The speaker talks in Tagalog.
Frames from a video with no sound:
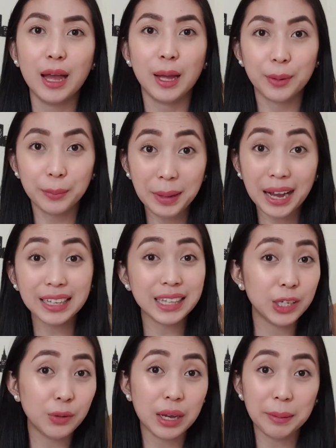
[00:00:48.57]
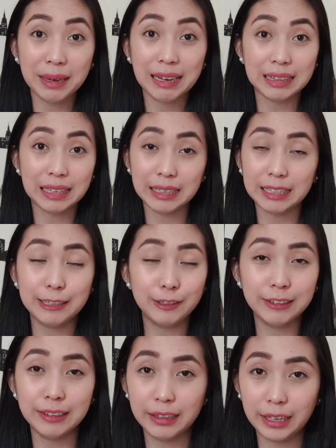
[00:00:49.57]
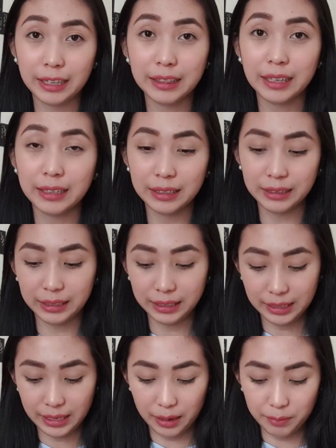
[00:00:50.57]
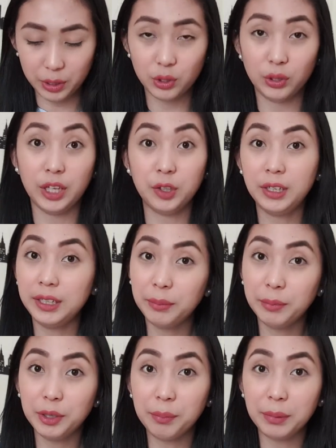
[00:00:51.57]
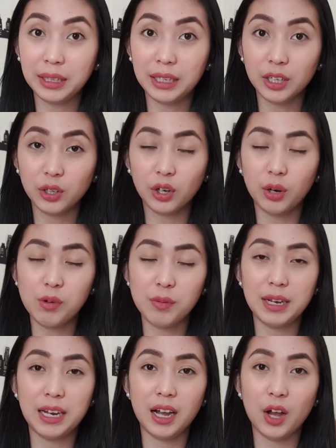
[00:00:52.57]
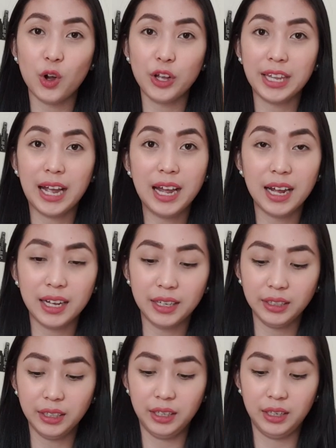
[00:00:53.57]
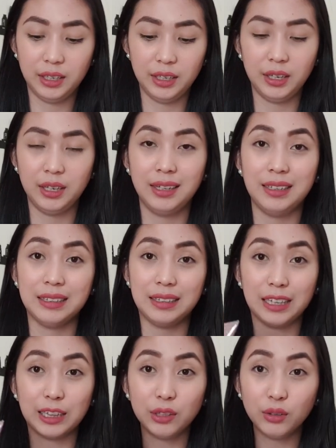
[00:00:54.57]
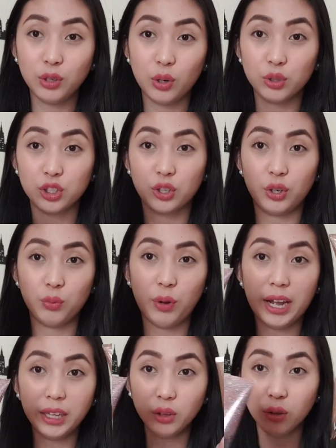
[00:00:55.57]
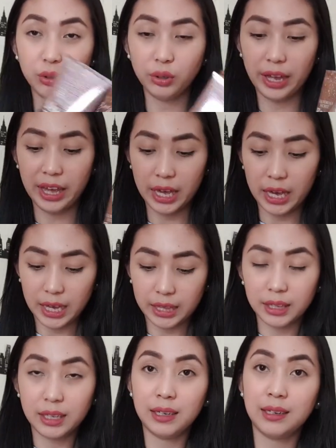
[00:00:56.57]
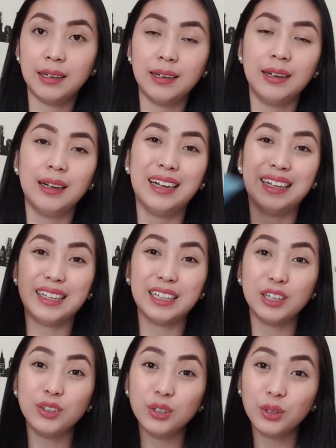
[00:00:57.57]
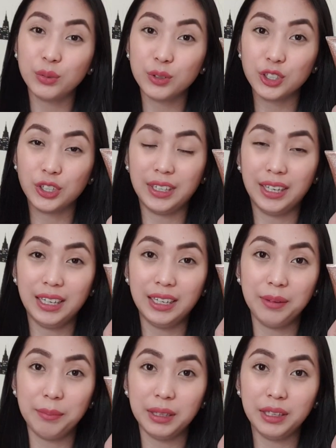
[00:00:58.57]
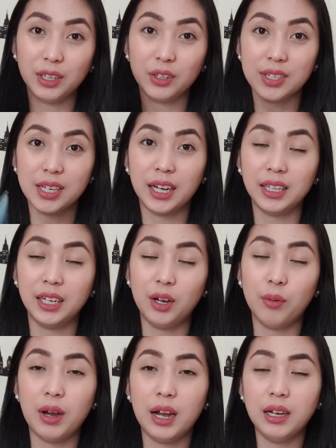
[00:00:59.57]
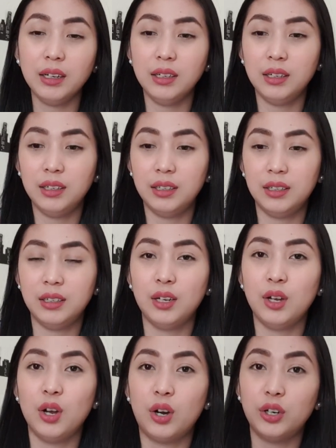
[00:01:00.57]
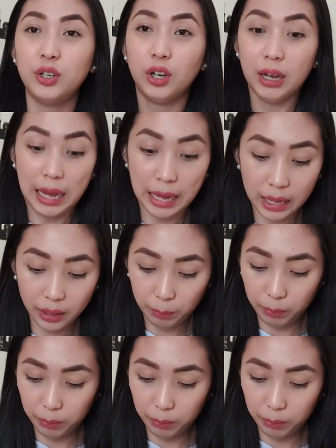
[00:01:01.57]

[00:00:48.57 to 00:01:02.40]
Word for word: Kung bakit ganun kami katagal dun, te. Ang tagal-tagal namin dun. Ito lang naman yung binili ko. Bumili lang ako ng tatlong lotion. 1, 2, and tatlong lotion. Ayan na yung binili ko sa dalawang bro. Ay!